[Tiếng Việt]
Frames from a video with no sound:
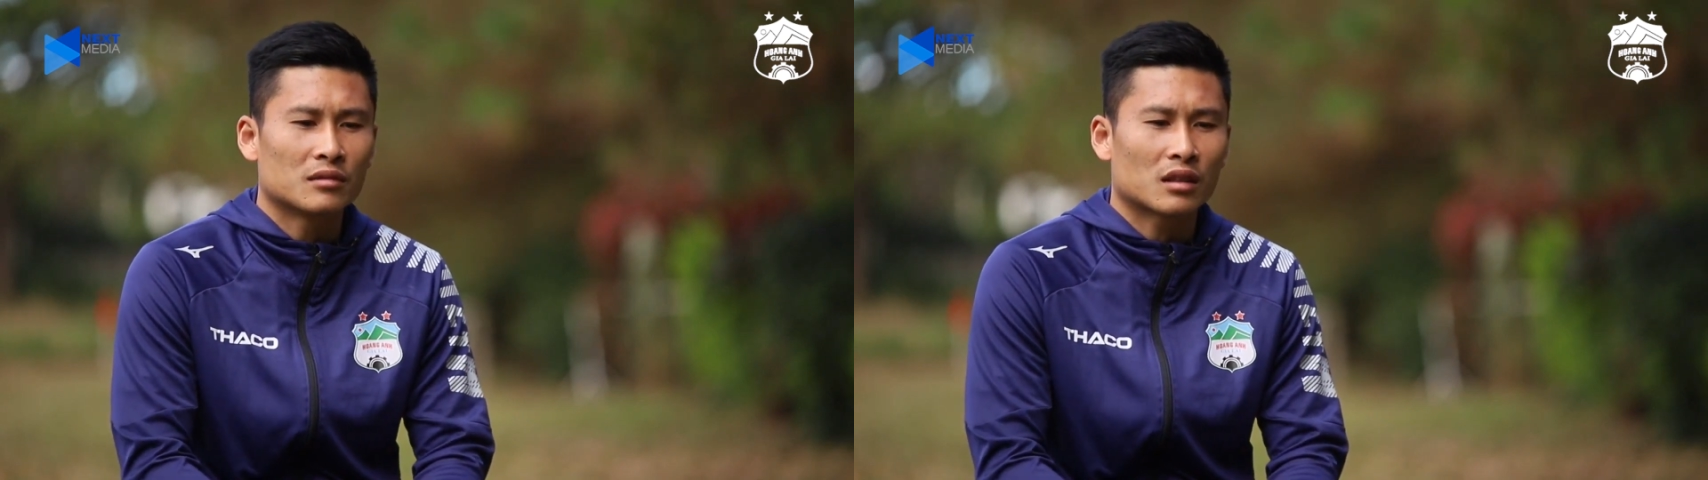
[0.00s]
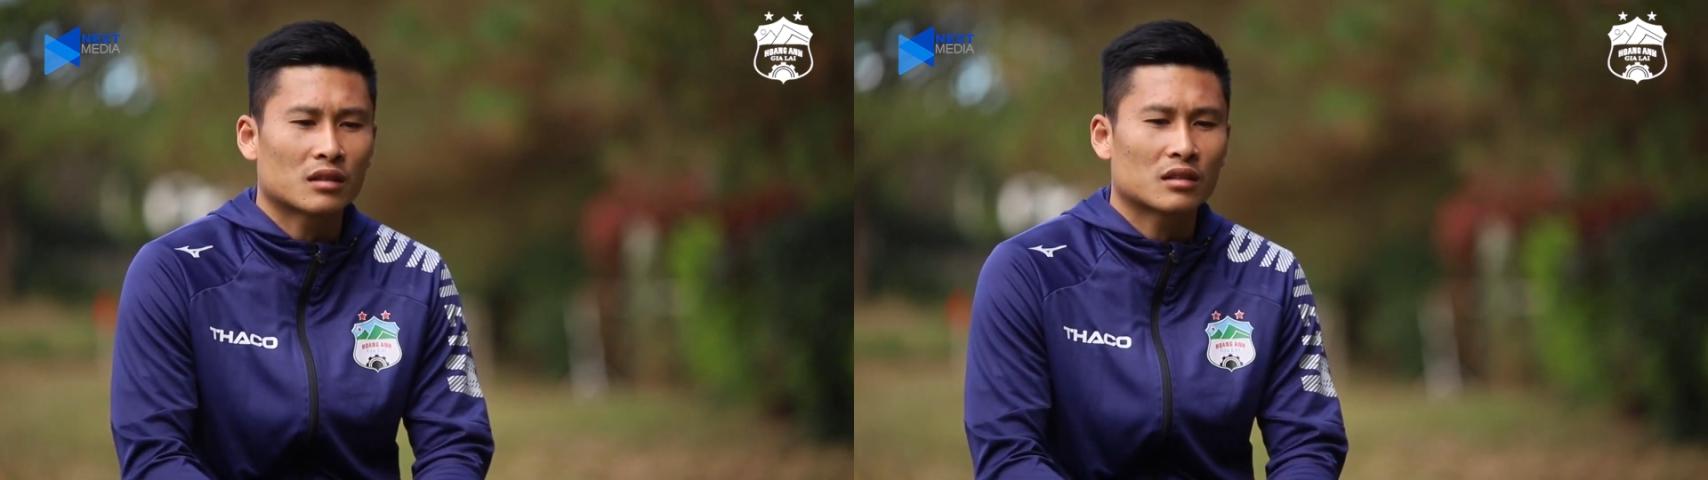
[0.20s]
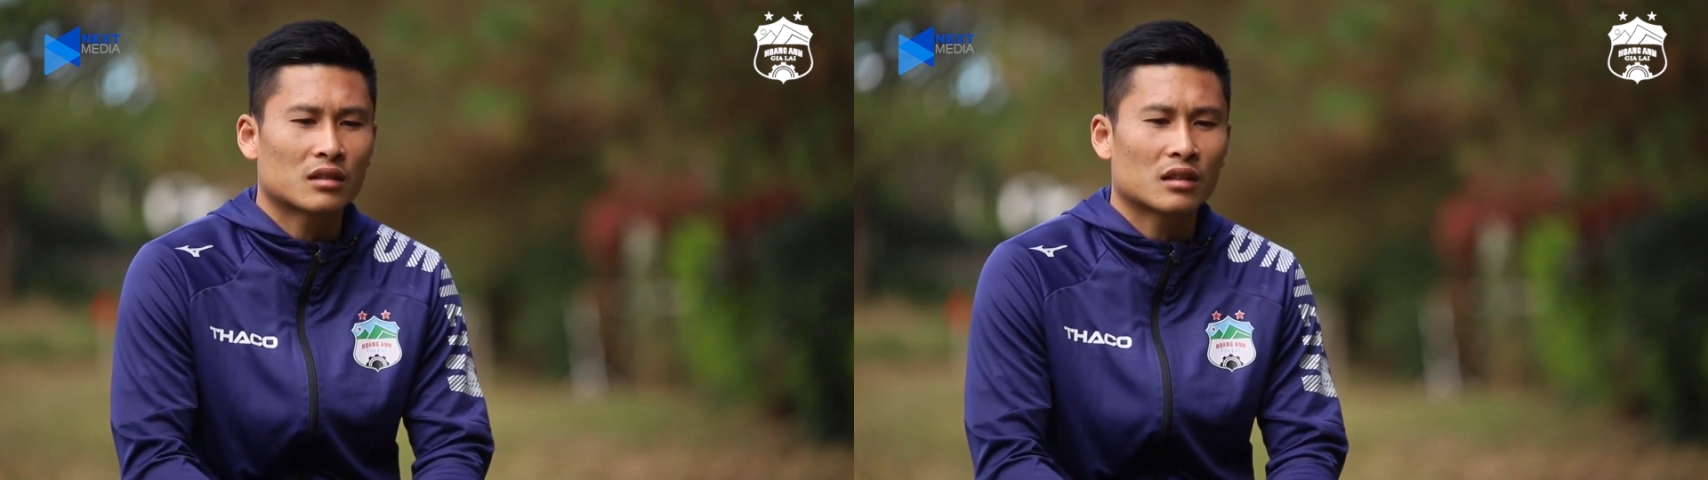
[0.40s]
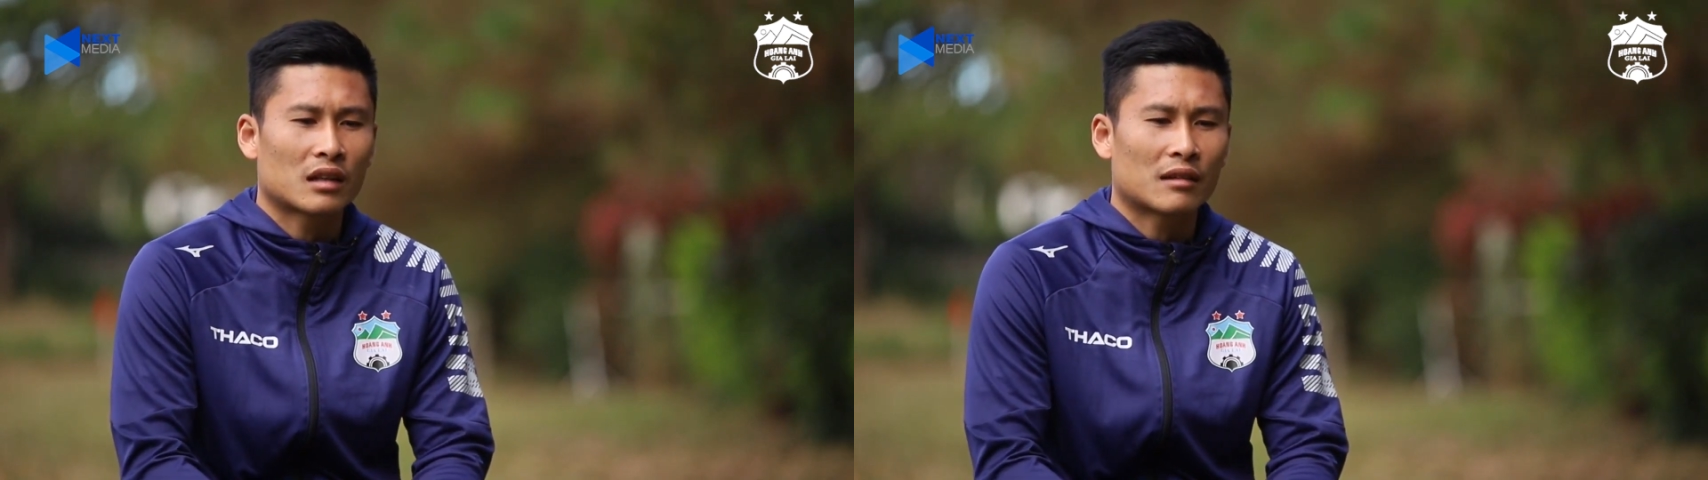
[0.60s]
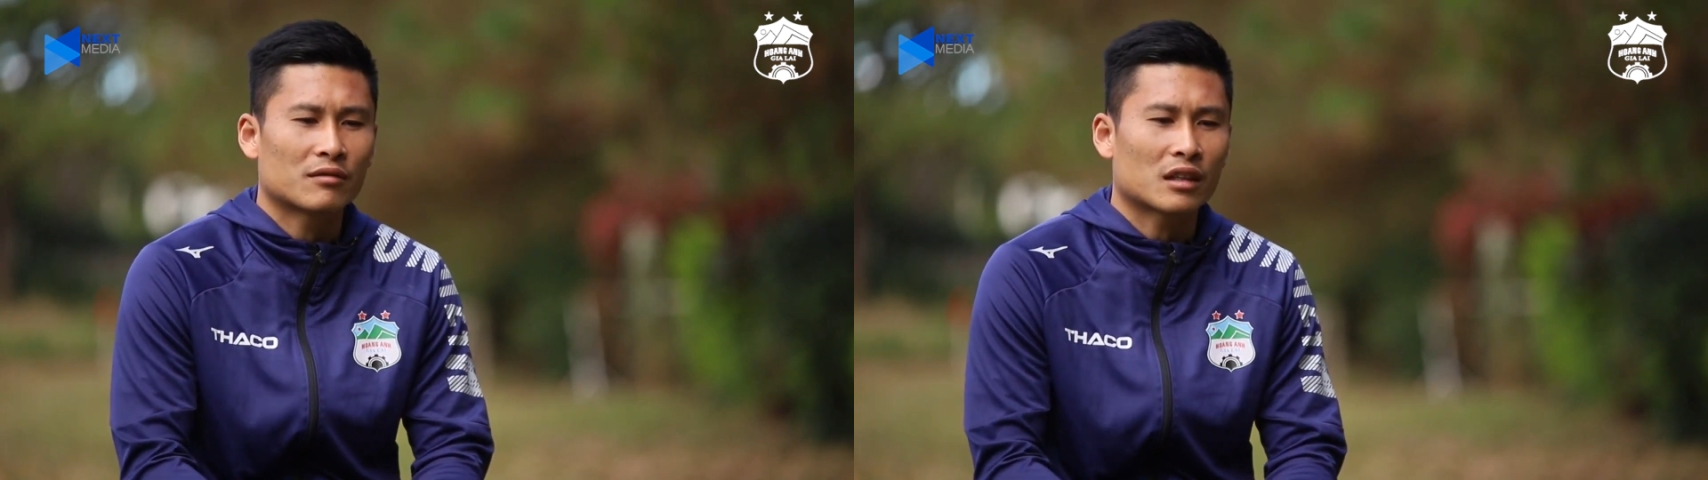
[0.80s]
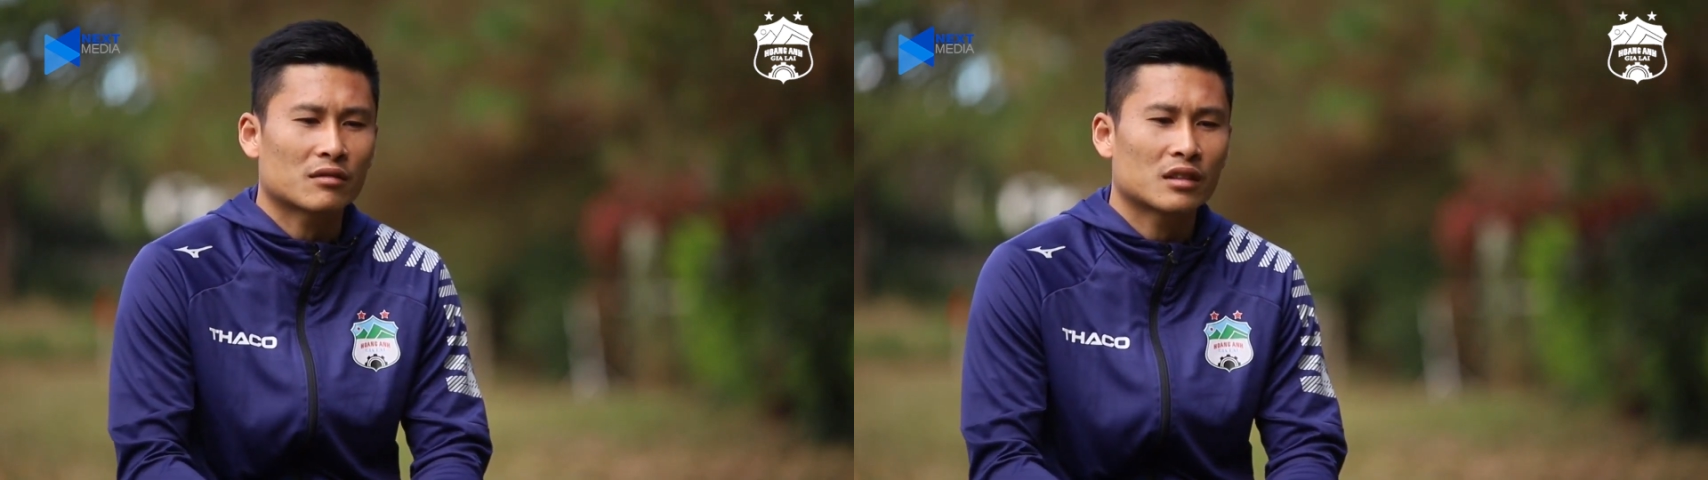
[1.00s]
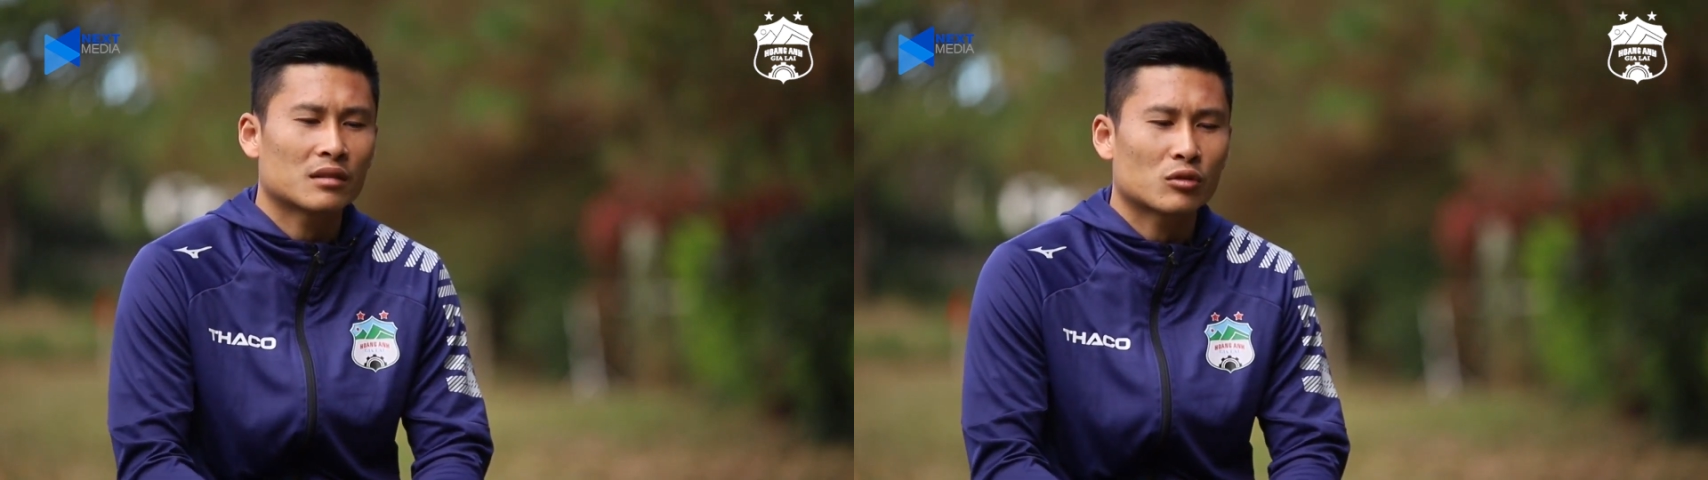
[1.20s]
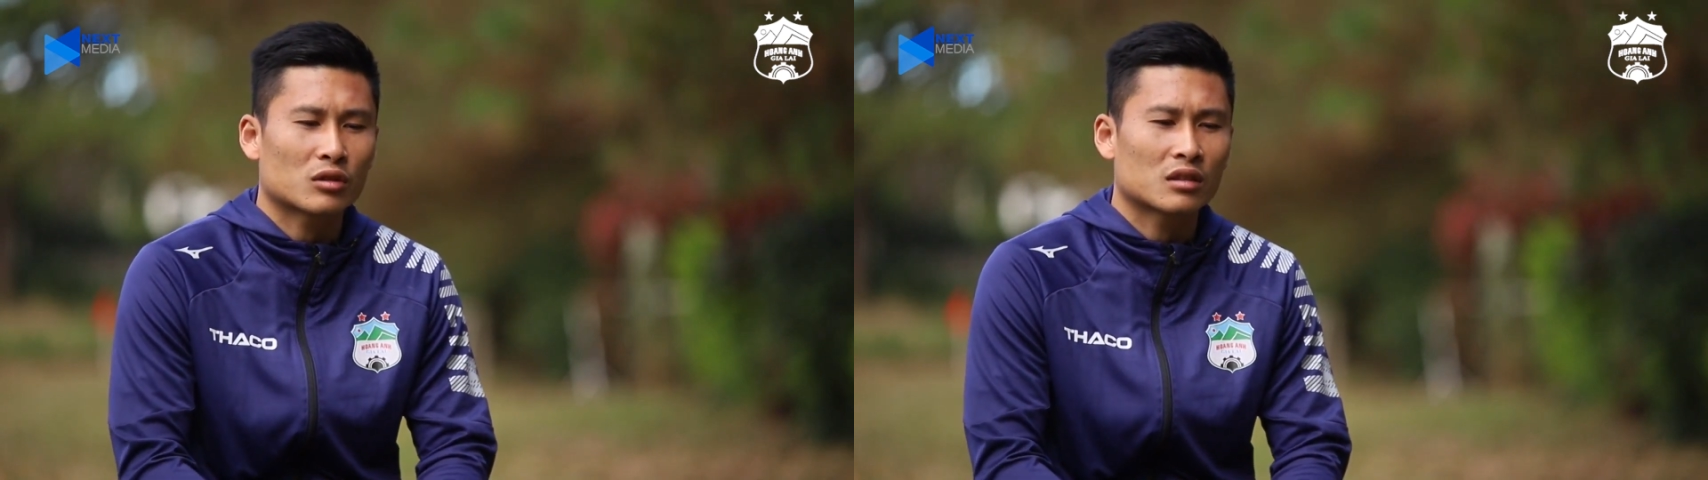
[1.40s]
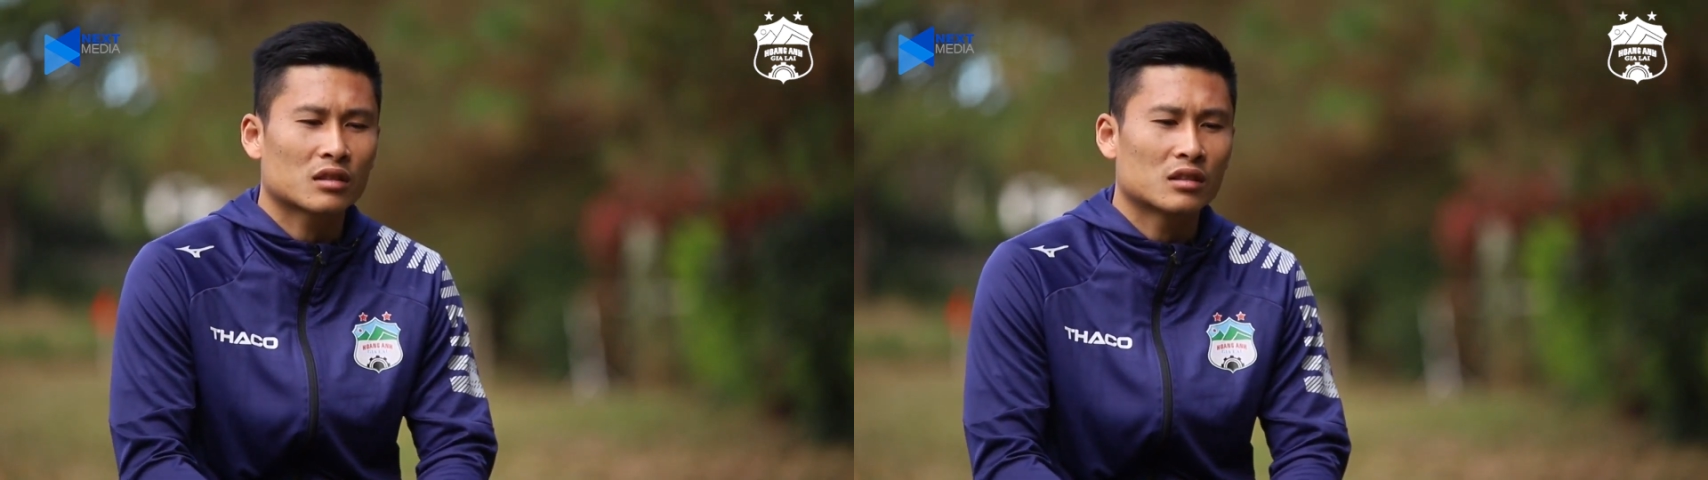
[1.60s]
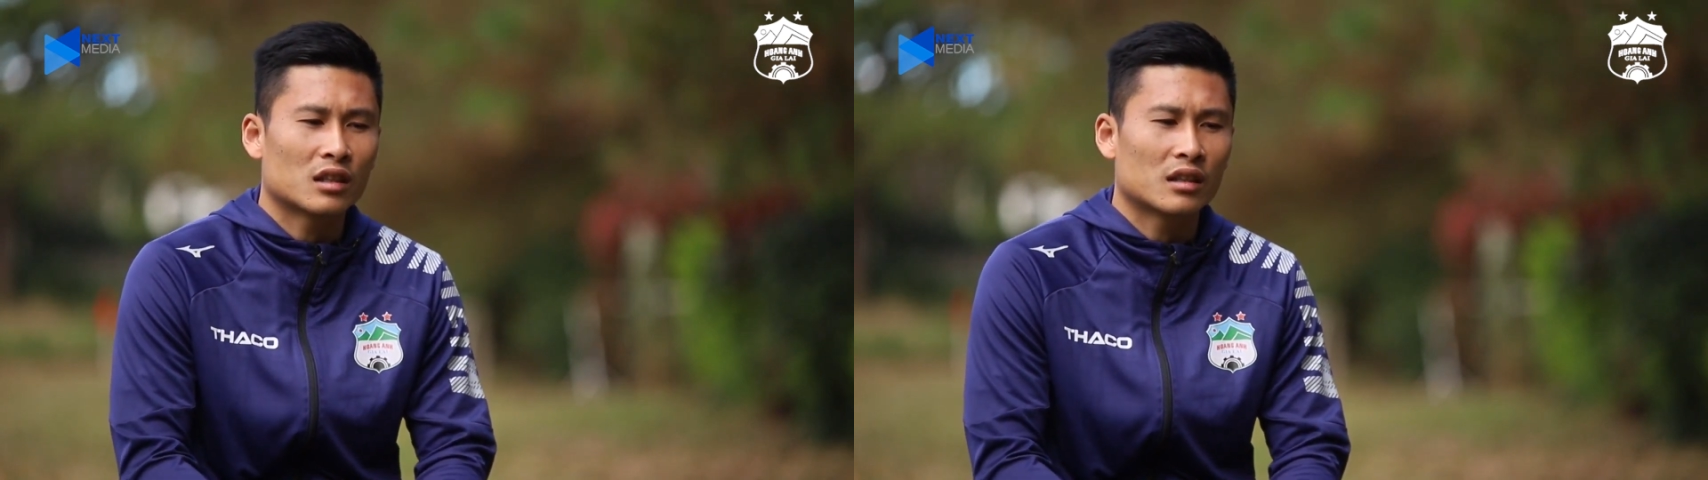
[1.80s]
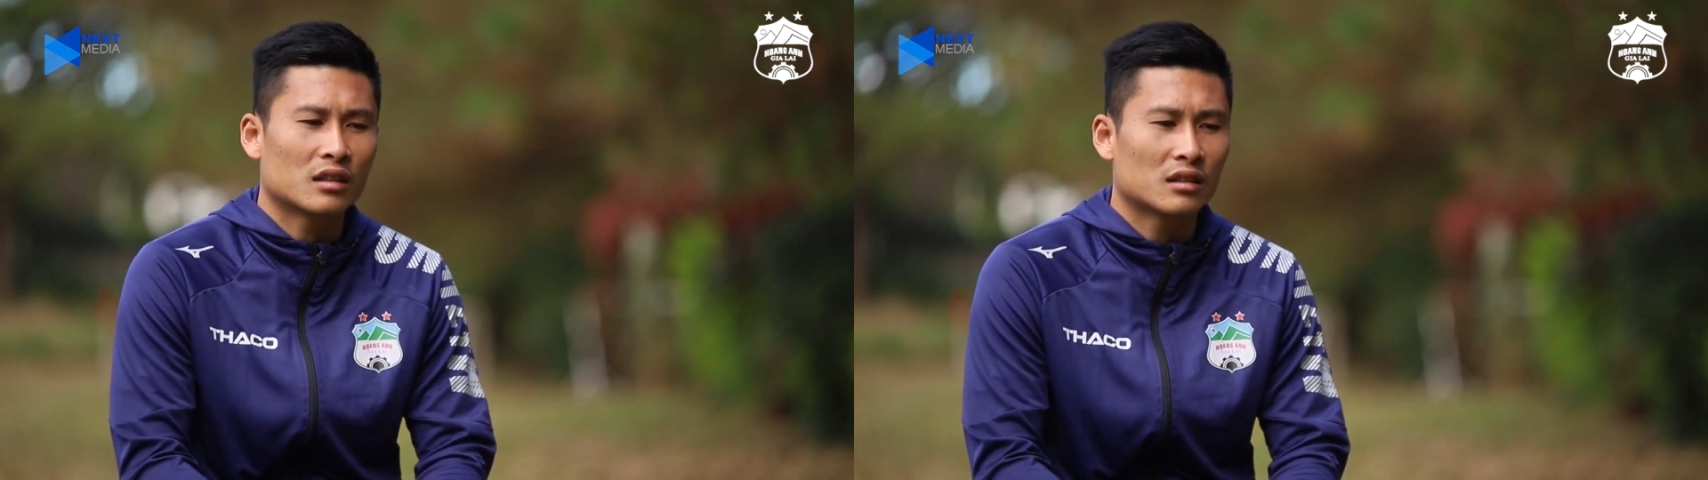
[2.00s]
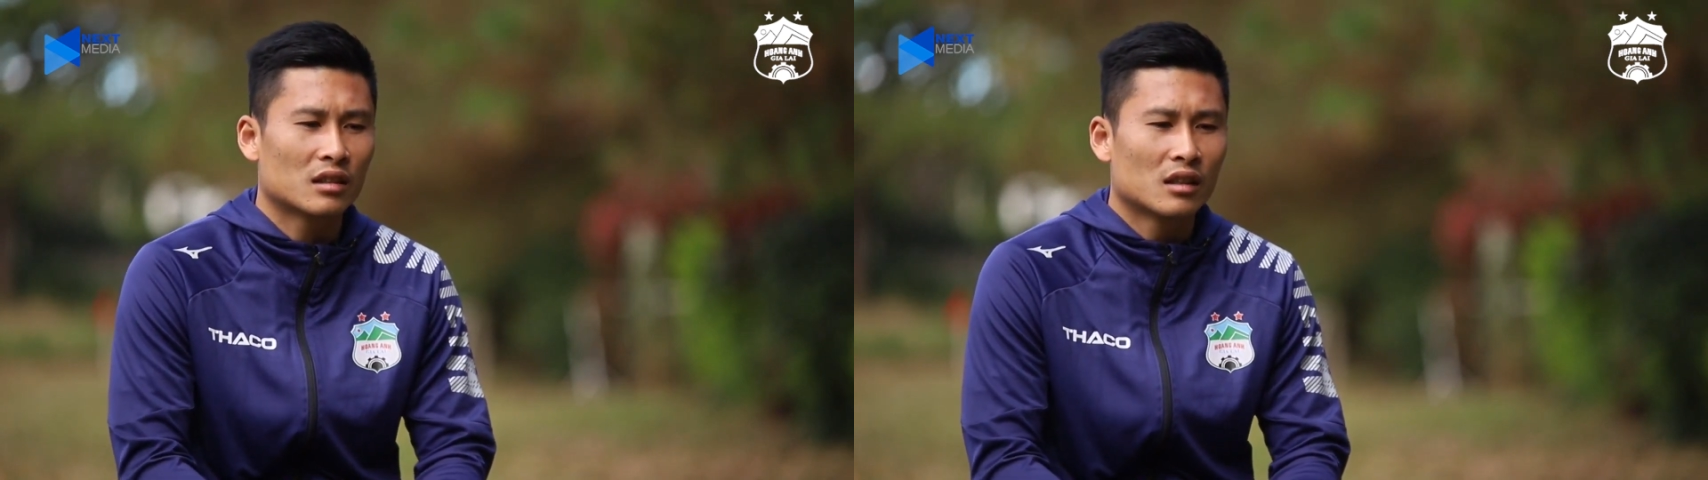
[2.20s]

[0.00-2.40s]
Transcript: được ờ, làm việc với một người